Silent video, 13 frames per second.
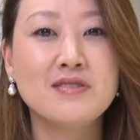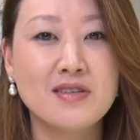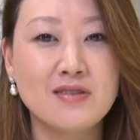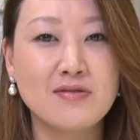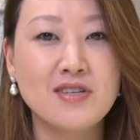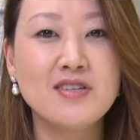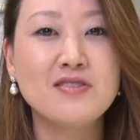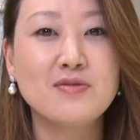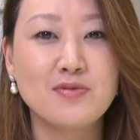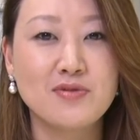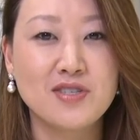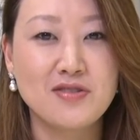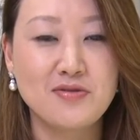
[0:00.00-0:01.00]
生の
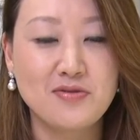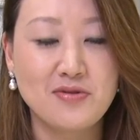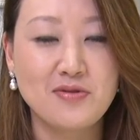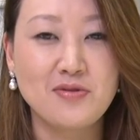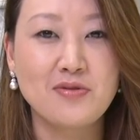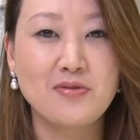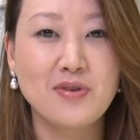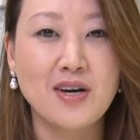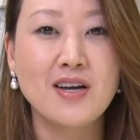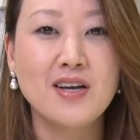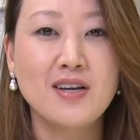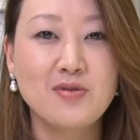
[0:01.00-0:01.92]
リズムを知るということは